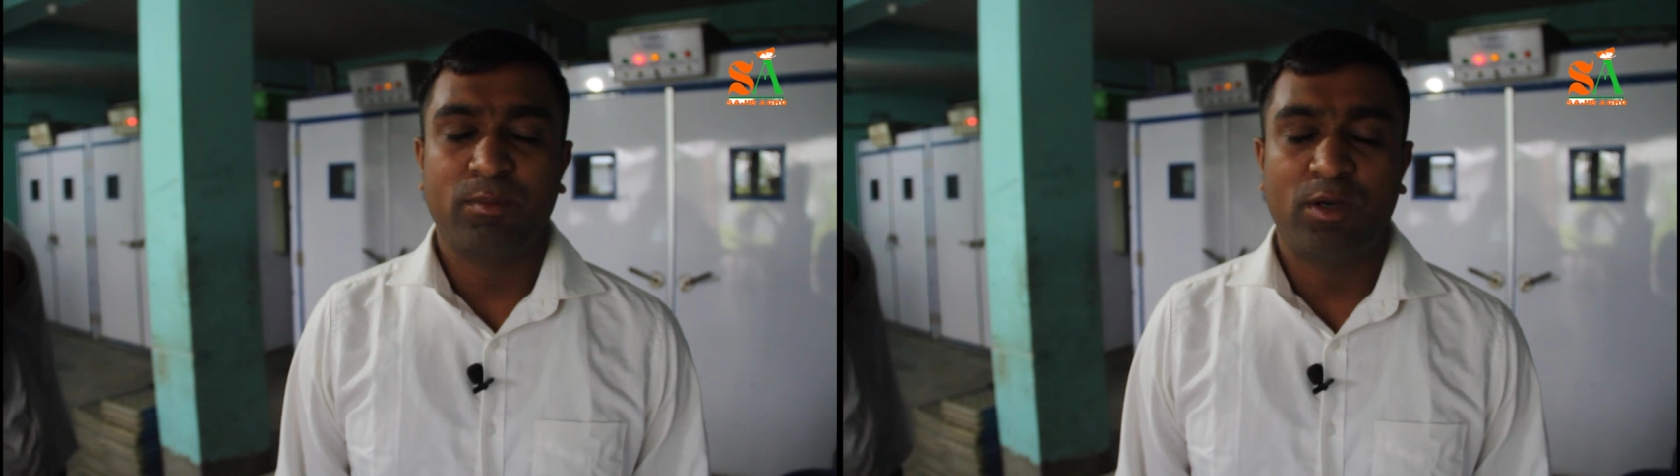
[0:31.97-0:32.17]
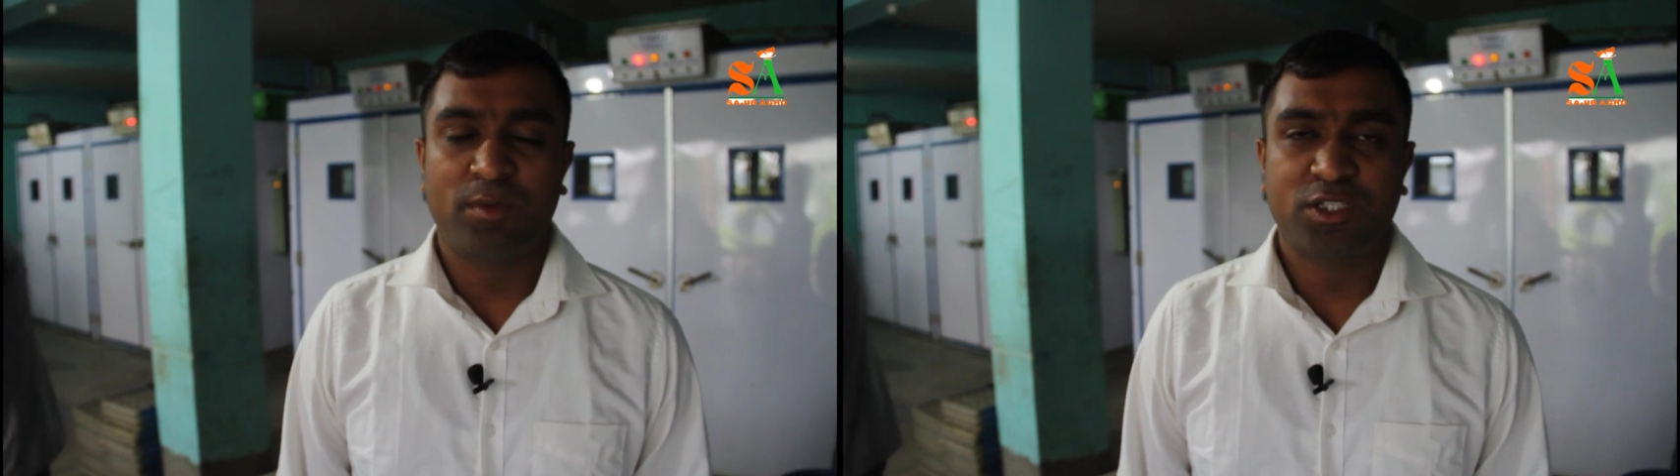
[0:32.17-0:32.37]

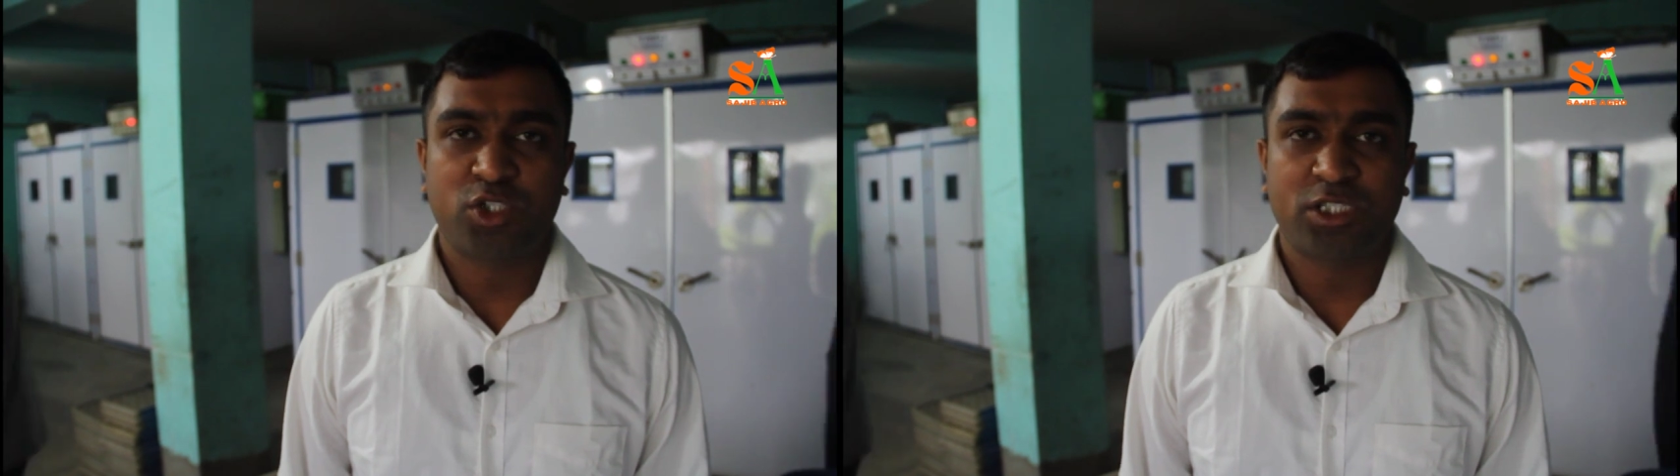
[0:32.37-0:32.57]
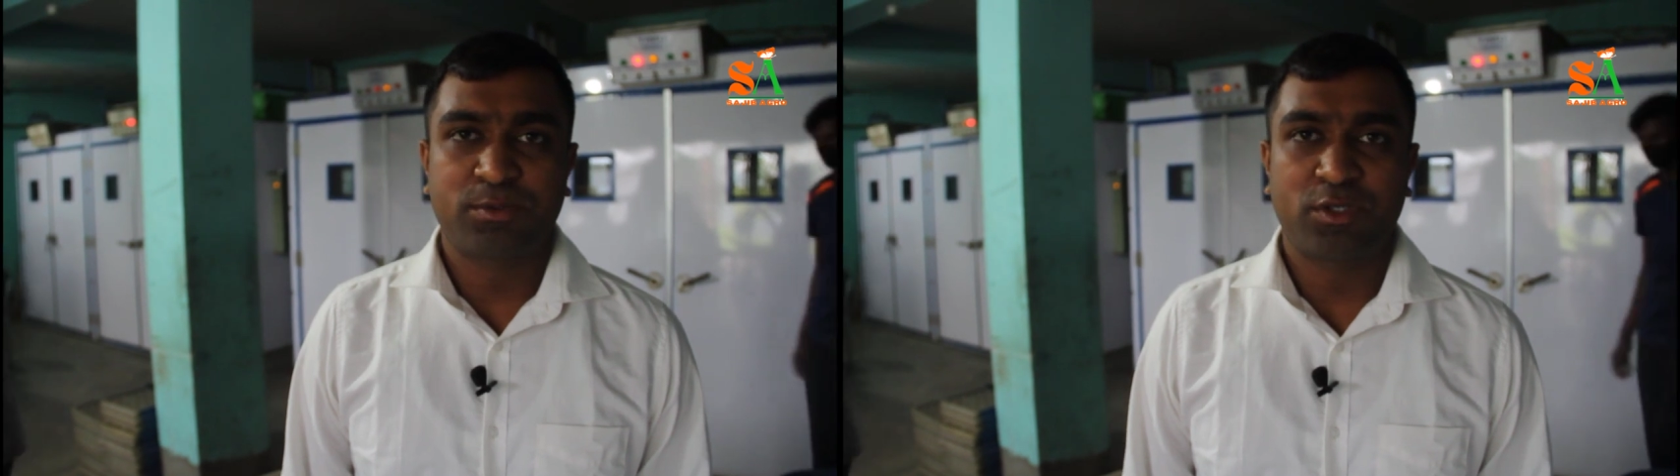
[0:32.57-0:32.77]
মোহাম্মদ
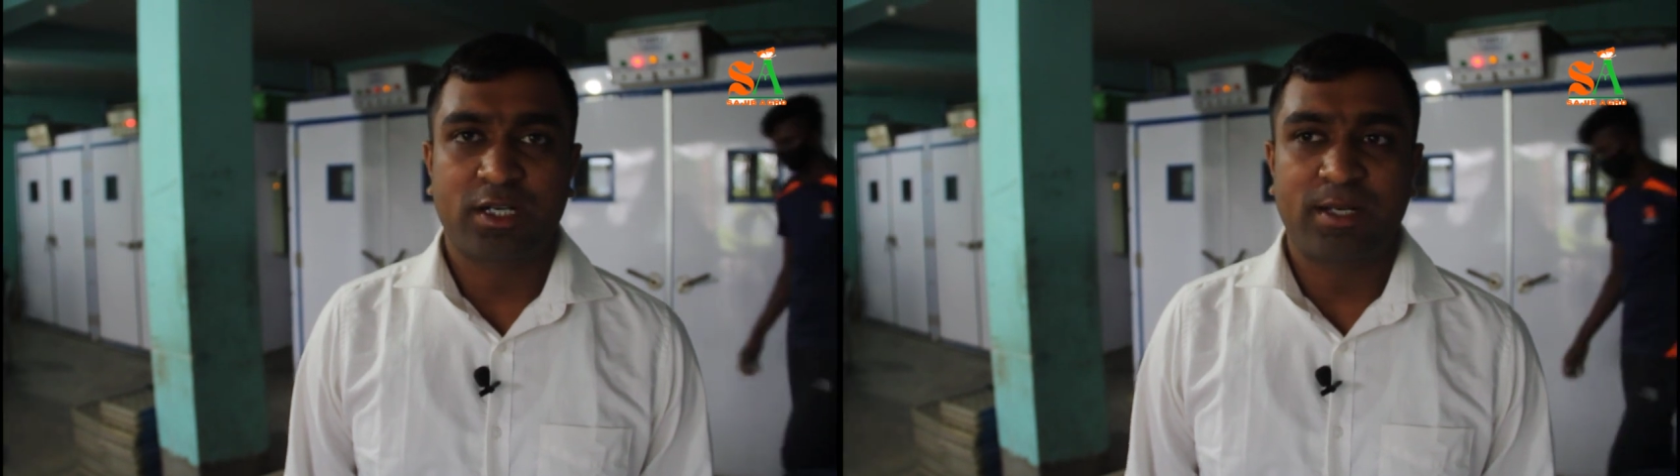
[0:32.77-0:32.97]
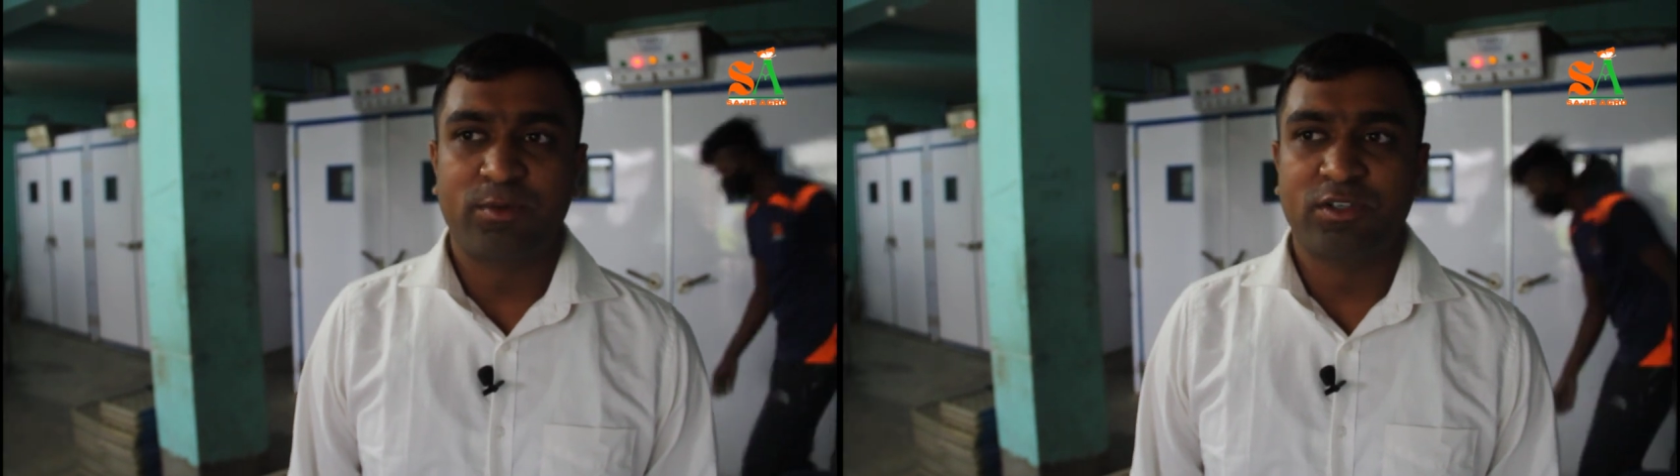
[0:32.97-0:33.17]
সজীব
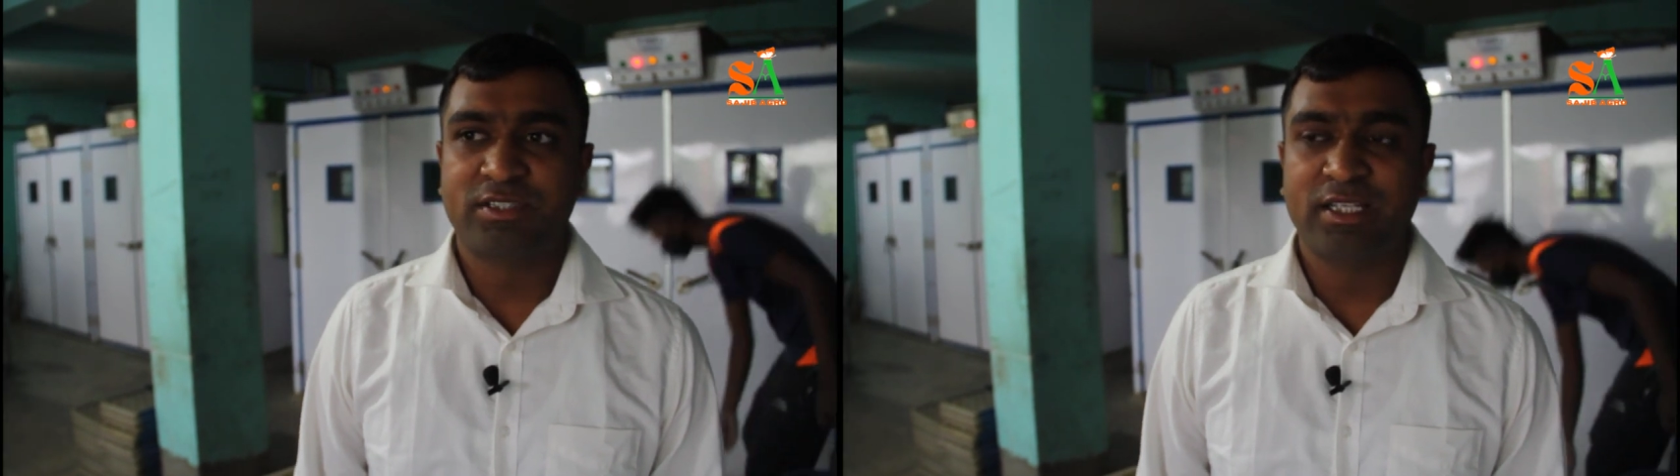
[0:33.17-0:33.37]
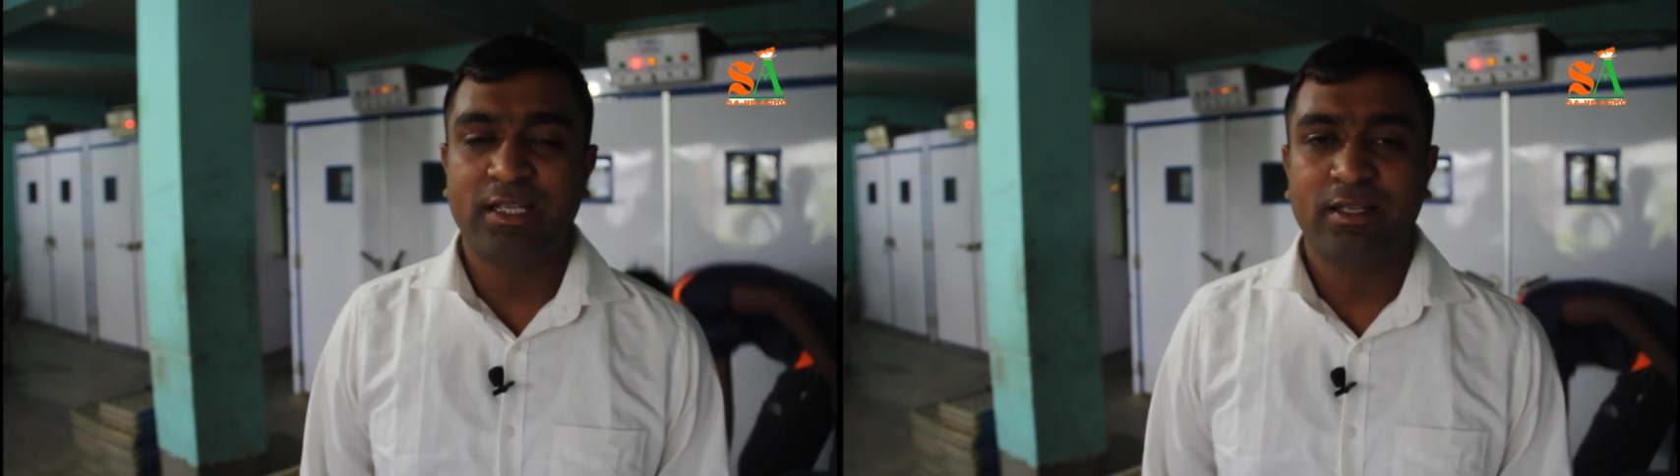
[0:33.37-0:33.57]
সরকার
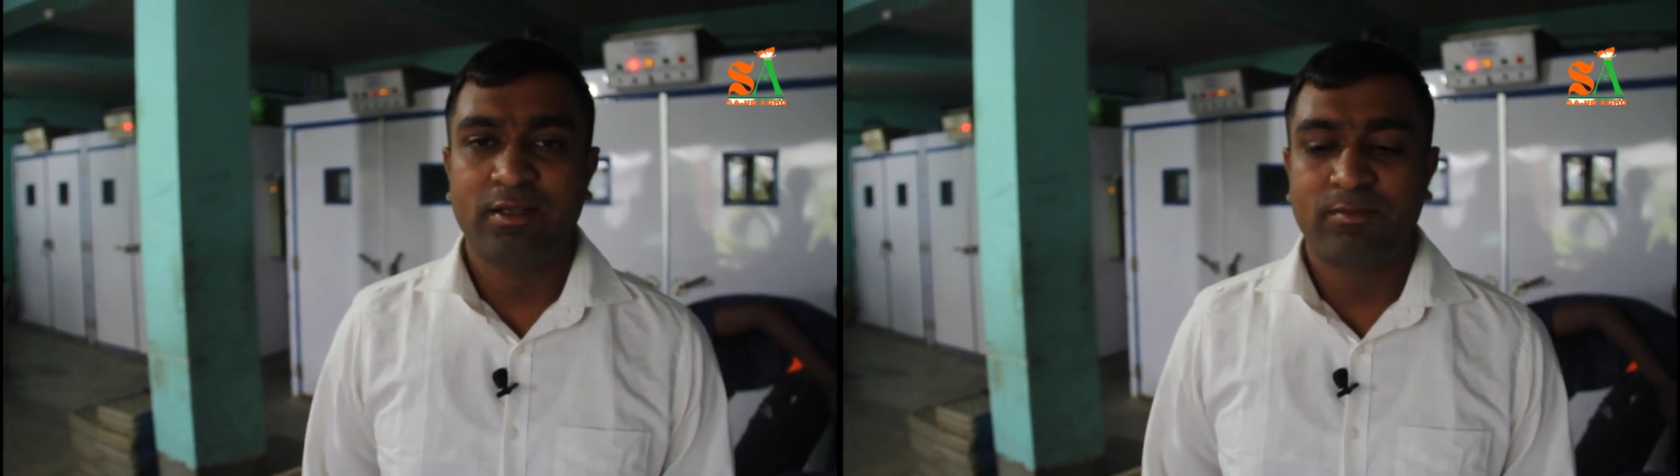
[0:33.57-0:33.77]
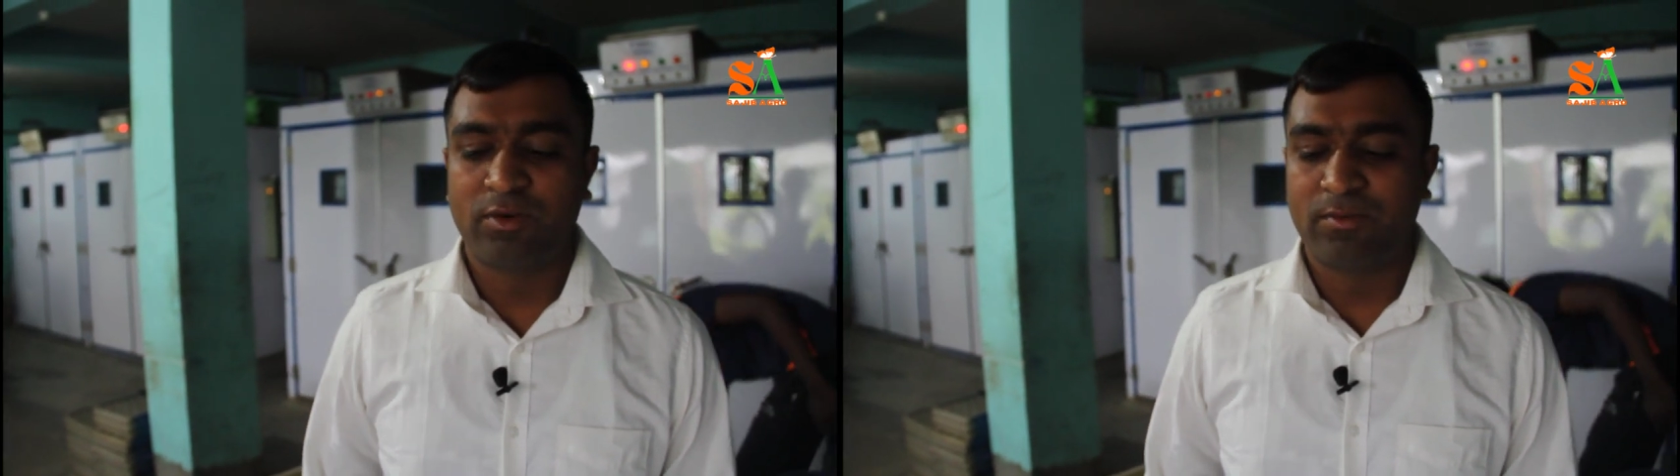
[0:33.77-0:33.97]
বলছি
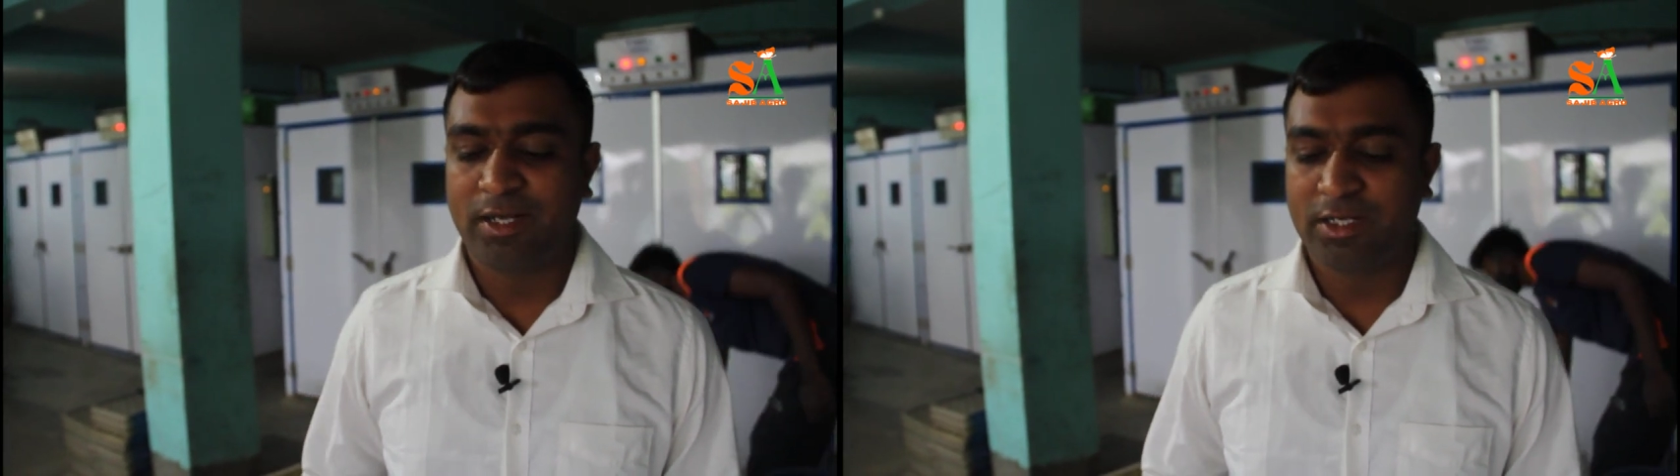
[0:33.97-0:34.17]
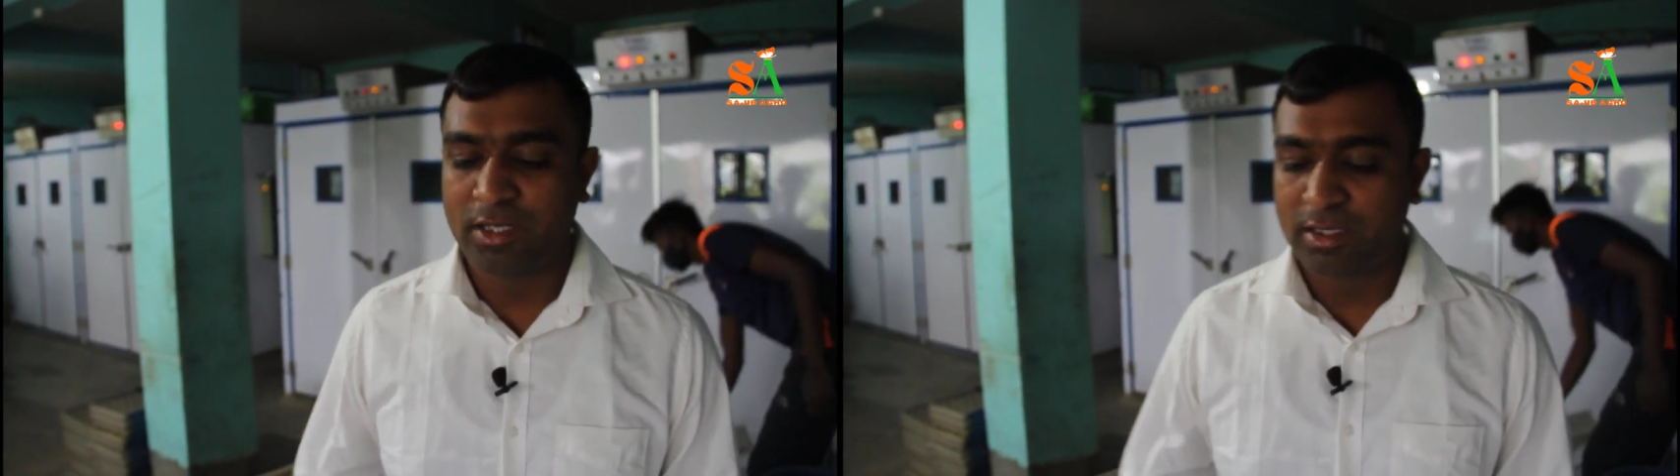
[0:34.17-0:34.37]

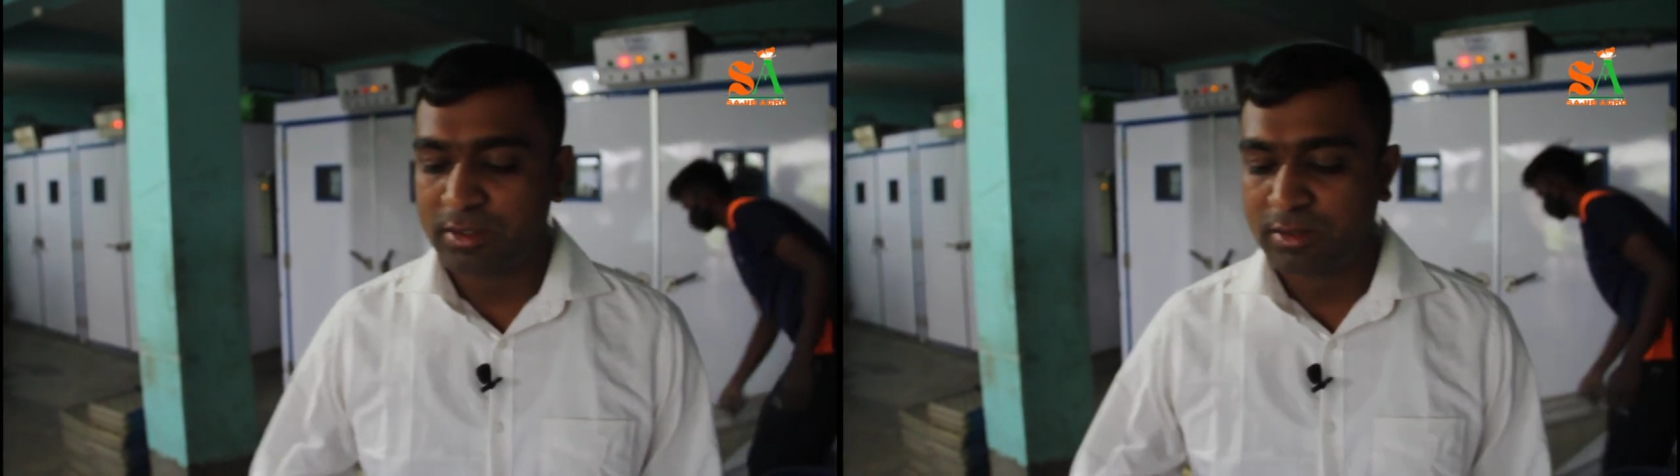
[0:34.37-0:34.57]
প্রোভাইডার